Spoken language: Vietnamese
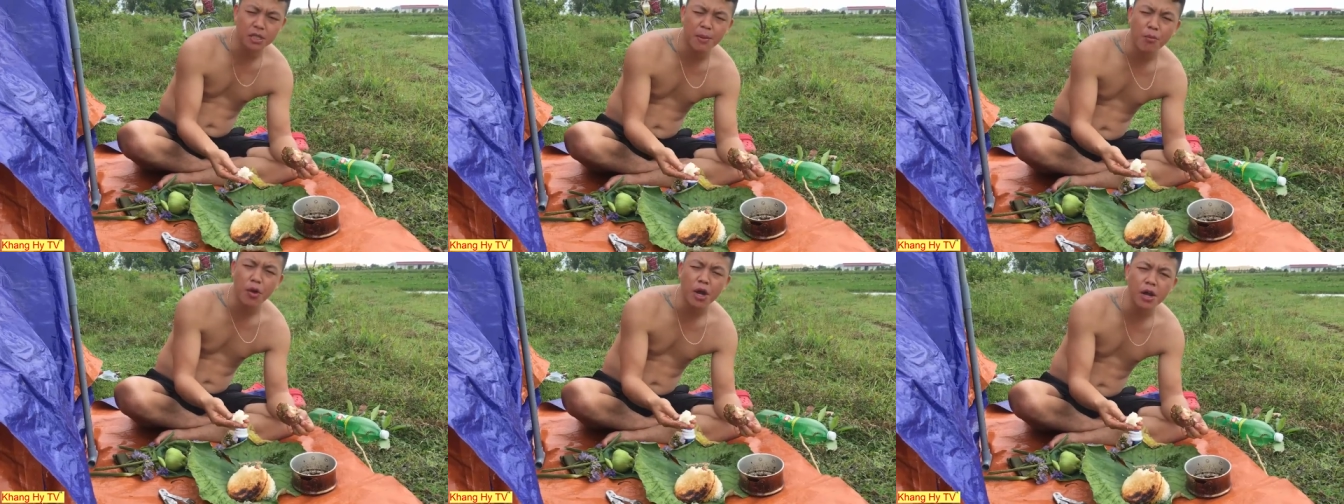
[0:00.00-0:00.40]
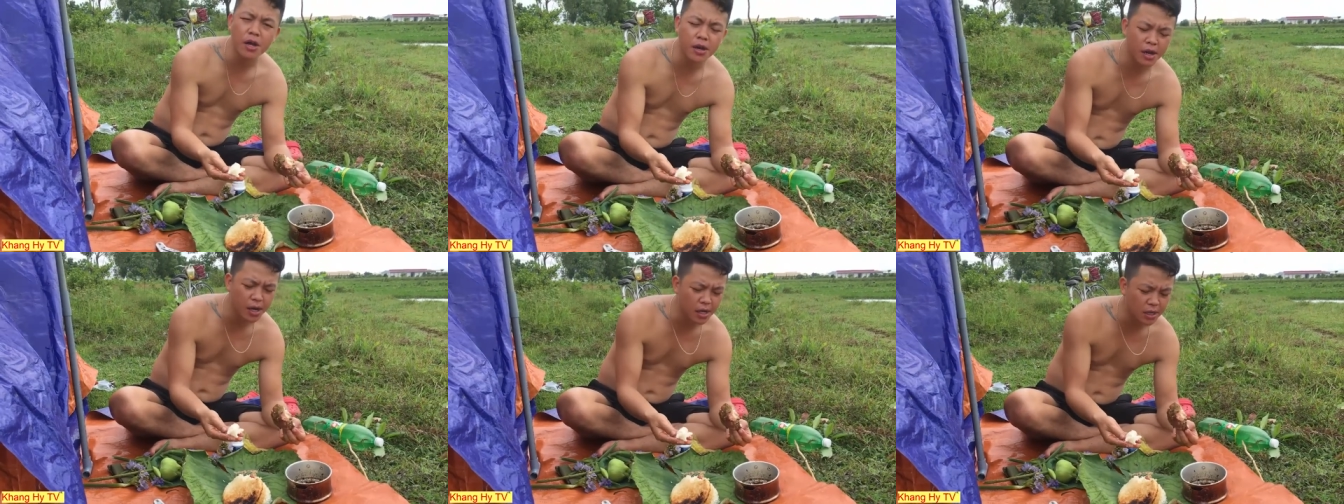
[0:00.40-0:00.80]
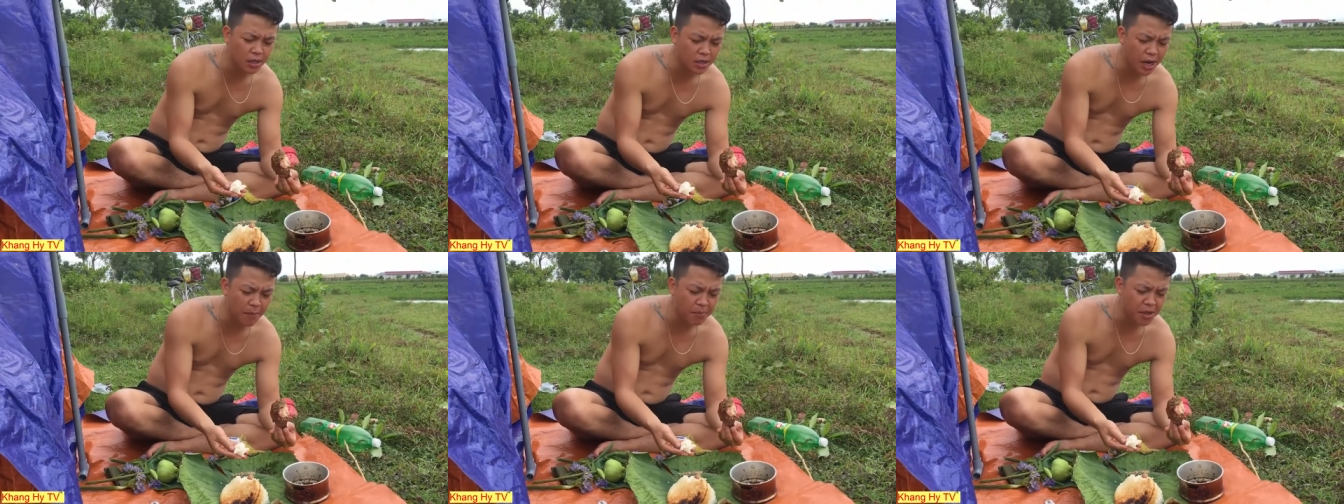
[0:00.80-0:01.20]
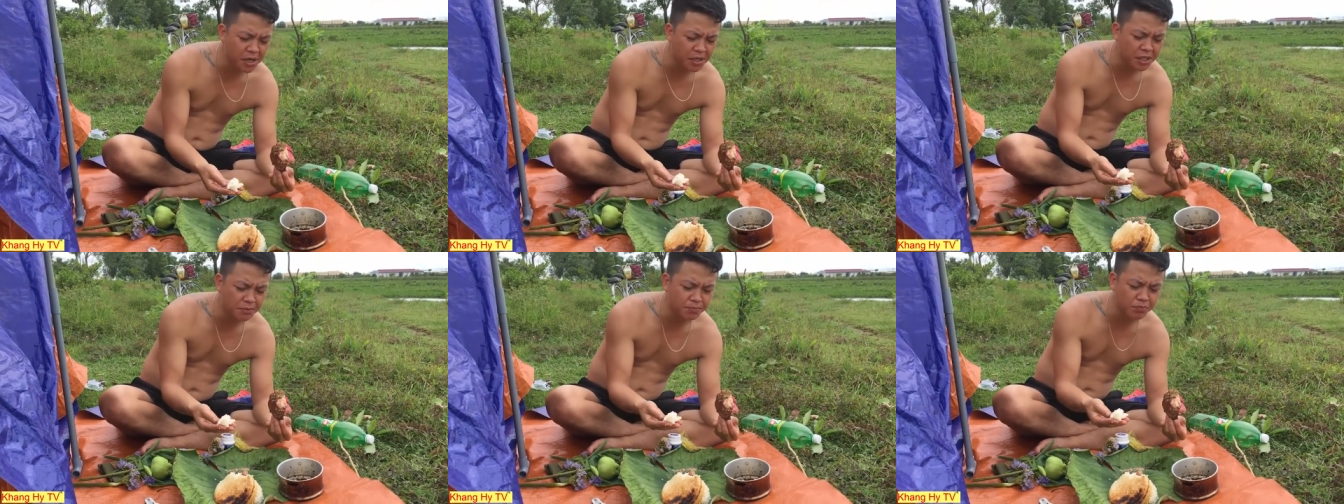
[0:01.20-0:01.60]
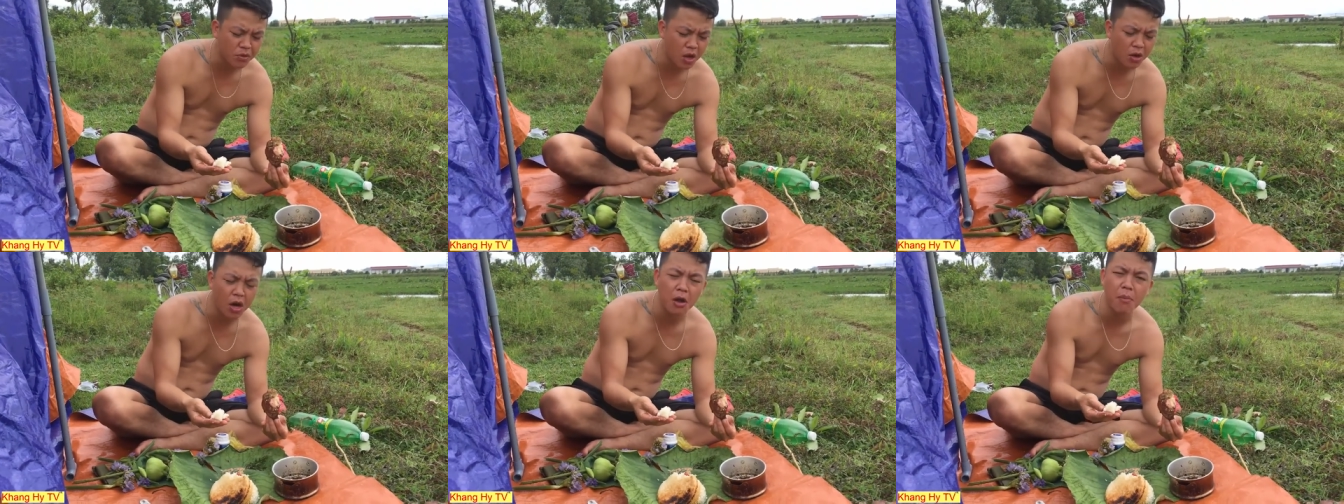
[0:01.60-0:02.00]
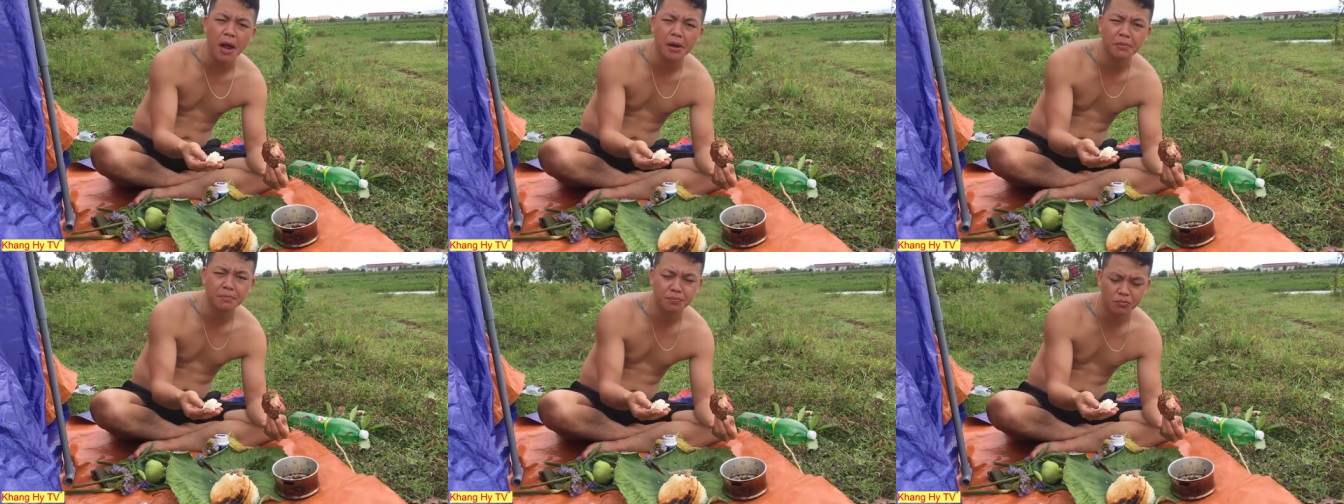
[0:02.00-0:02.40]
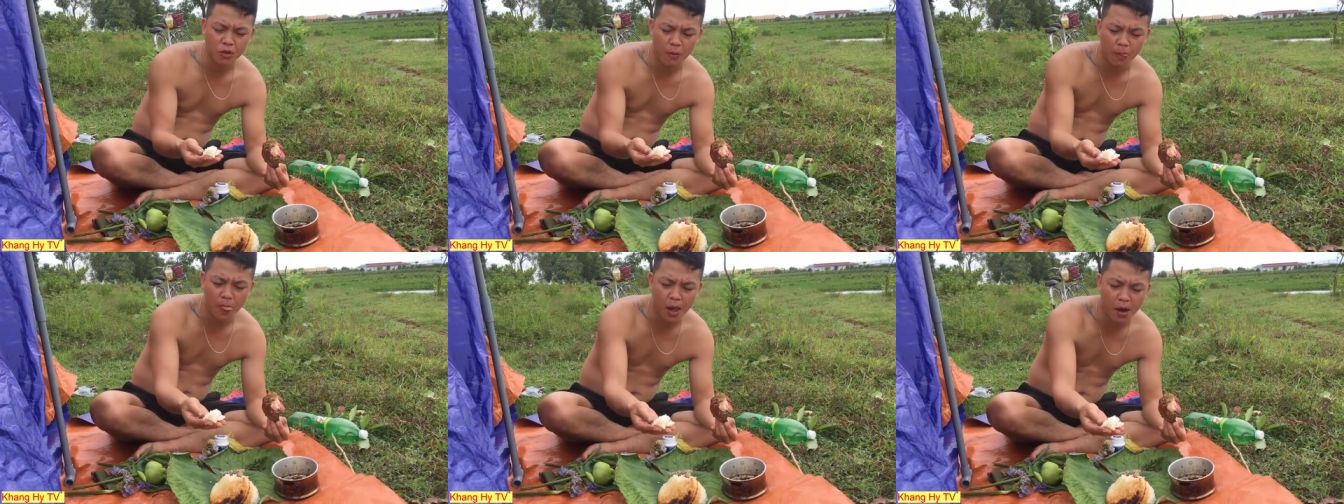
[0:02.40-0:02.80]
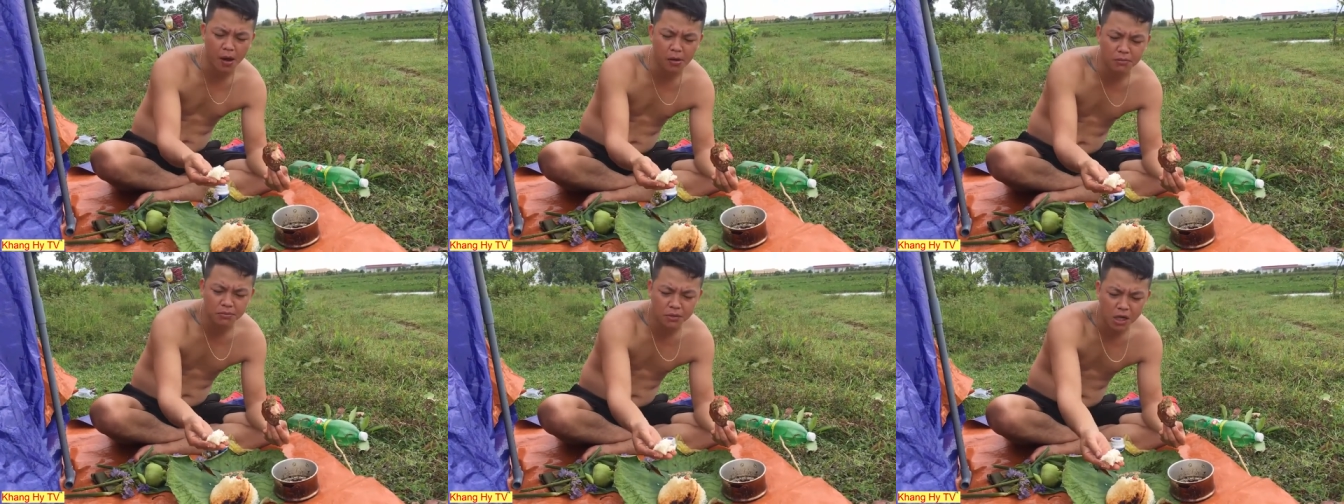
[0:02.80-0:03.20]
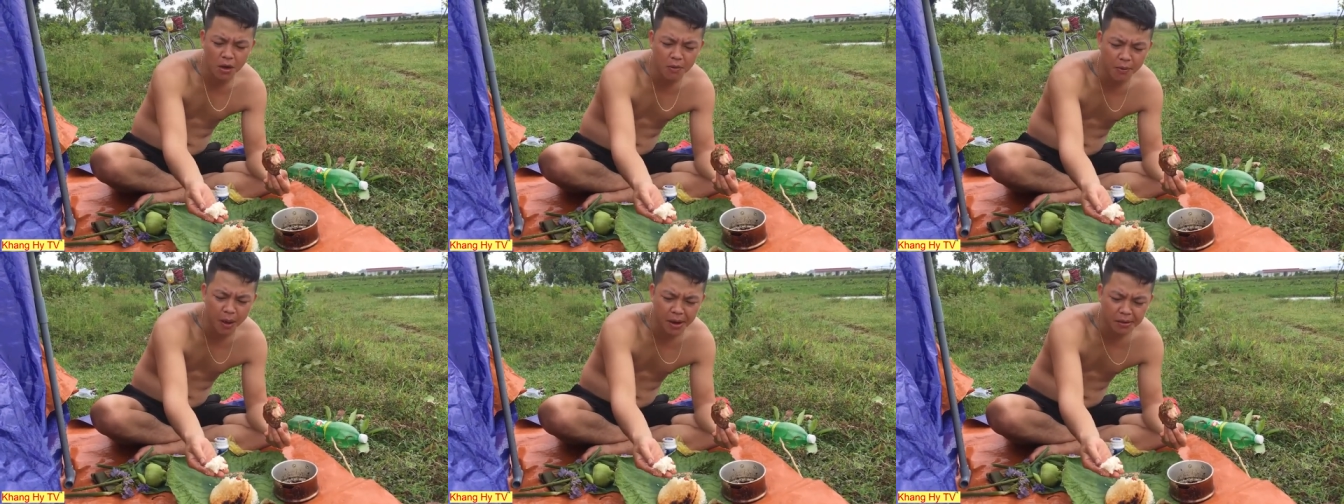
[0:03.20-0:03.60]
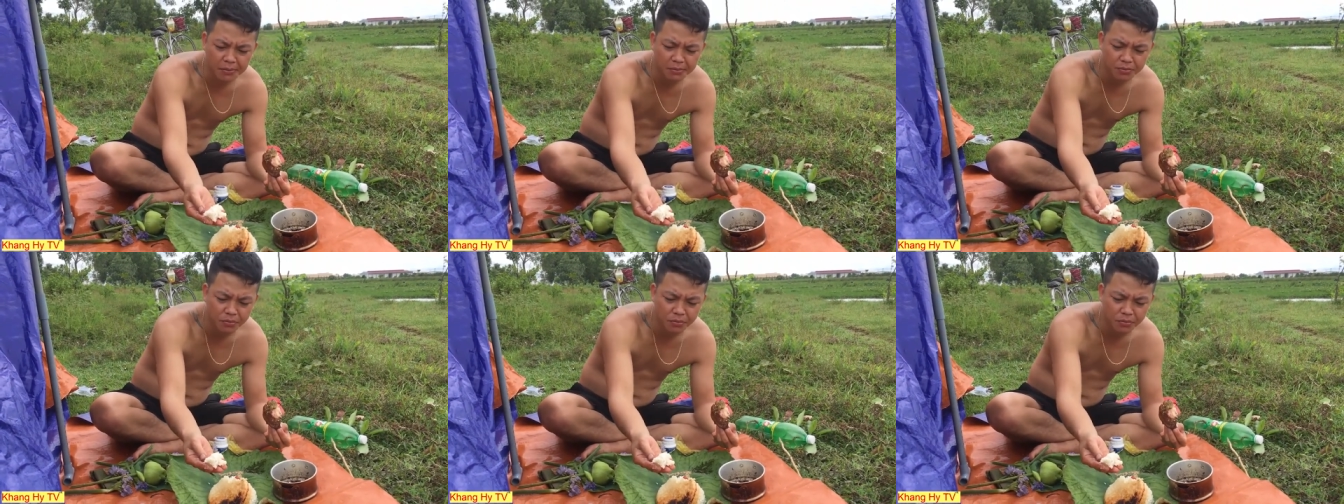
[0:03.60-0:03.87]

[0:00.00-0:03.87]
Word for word: chấm muối hơi ờ, đậm nên ờ, nó hơi mặn đó cơm của các bạn